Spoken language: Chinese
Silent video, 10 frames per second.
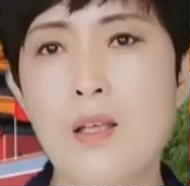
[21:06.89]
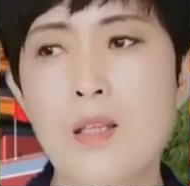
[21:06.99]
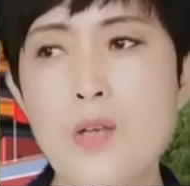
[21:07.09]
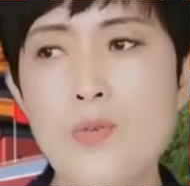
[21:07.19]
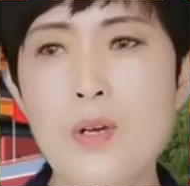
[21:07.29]

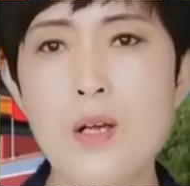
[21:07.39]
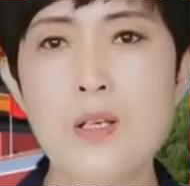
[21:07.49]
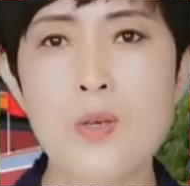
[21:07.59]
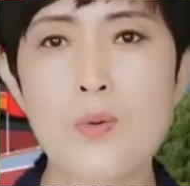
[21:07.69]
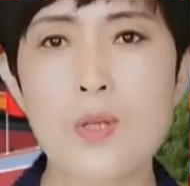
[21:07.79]
他说
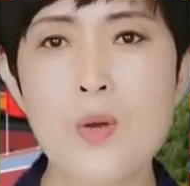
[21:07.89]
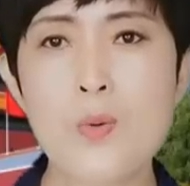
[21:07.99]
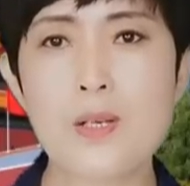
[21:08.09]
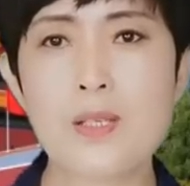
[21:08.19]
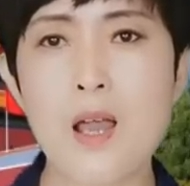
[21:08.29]
有的
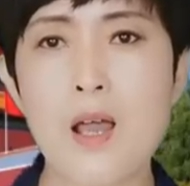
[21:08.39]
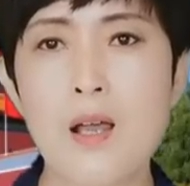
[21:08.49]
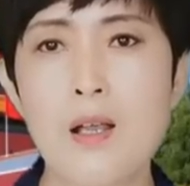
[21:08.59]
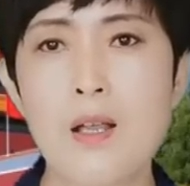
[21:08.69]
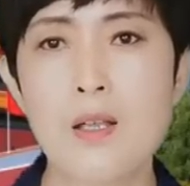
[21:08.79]
国家
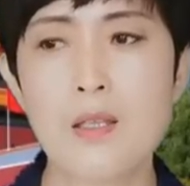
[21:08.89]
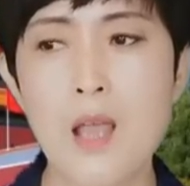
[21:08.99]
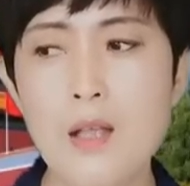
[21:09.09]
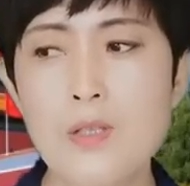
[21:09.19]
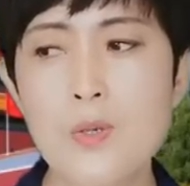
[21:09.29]

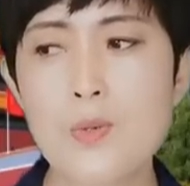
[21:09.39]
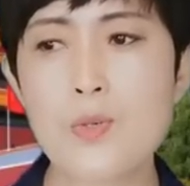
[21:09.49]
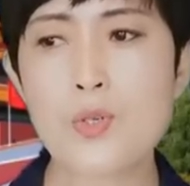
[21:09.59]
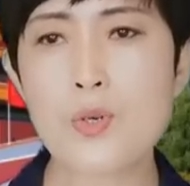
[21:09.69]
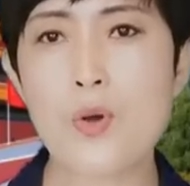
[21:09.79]
他就
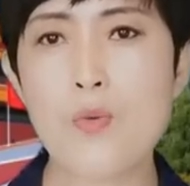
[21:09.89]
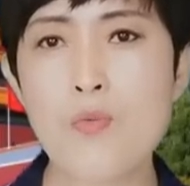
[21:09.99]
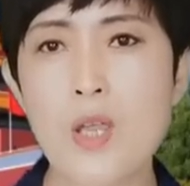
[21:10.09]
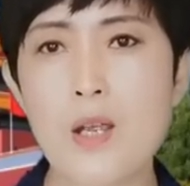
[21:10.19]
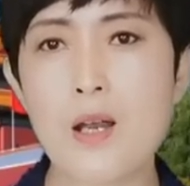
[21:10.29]
是
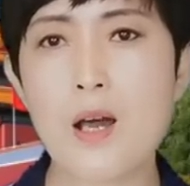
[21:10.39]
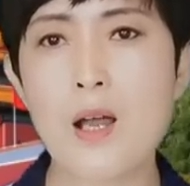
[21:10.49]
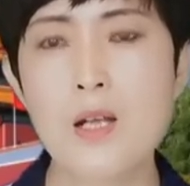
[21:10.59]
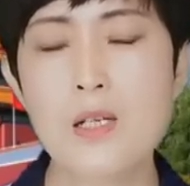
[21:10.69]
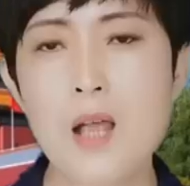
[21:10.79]
为了
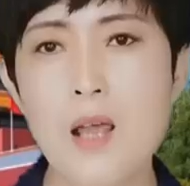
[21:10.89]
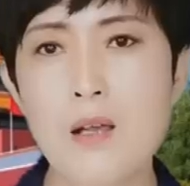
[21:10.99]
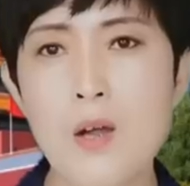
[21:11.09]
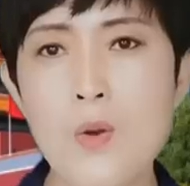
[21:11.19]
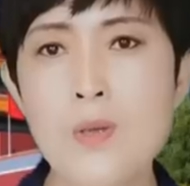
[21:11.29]

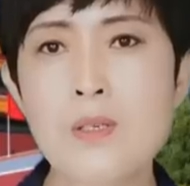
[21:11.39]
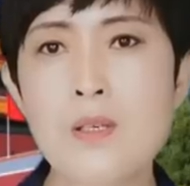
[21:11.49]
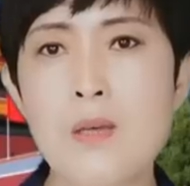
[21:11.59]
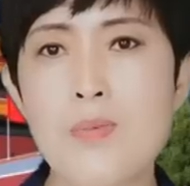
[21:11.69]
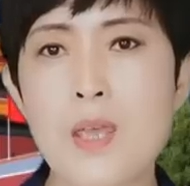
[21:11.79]
占俄罗
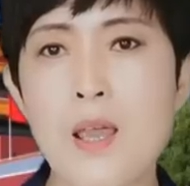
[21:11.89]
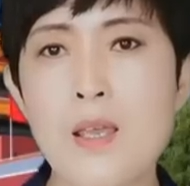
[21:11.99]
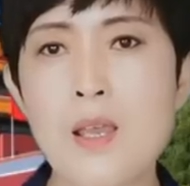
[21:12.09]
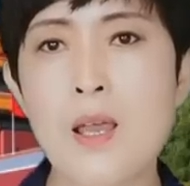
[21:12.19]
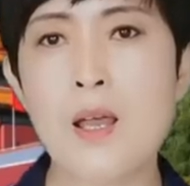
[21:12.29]
斯的便
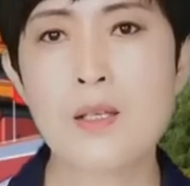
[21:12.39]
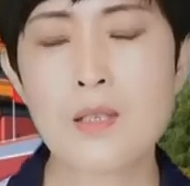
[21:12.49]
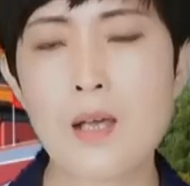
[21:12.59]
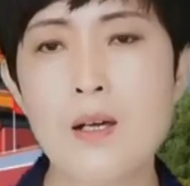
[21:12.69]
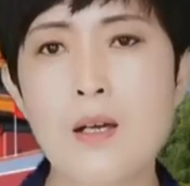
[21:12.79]
宜，
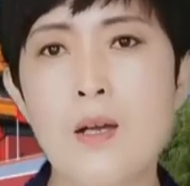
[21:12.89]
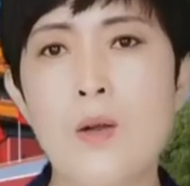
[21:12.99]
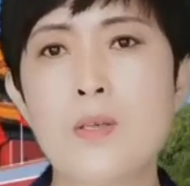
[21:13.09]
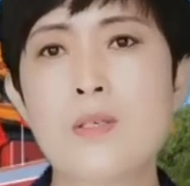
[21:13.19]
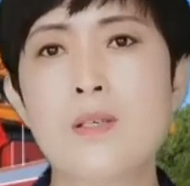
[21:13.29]
才和俄
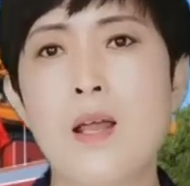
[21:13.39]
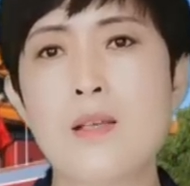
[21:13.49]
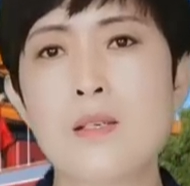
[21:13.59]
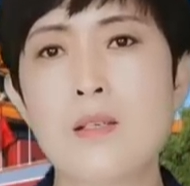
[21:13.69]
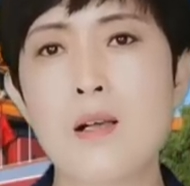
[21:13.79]
罗斯来
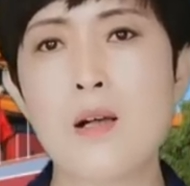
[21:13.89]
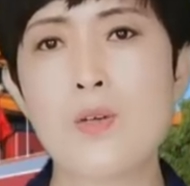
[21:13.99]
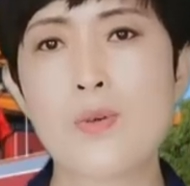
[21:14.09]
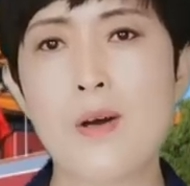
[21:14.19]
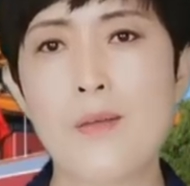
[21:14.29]
进行合
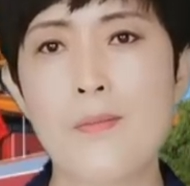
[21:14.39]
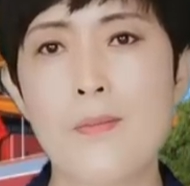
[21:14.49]
作。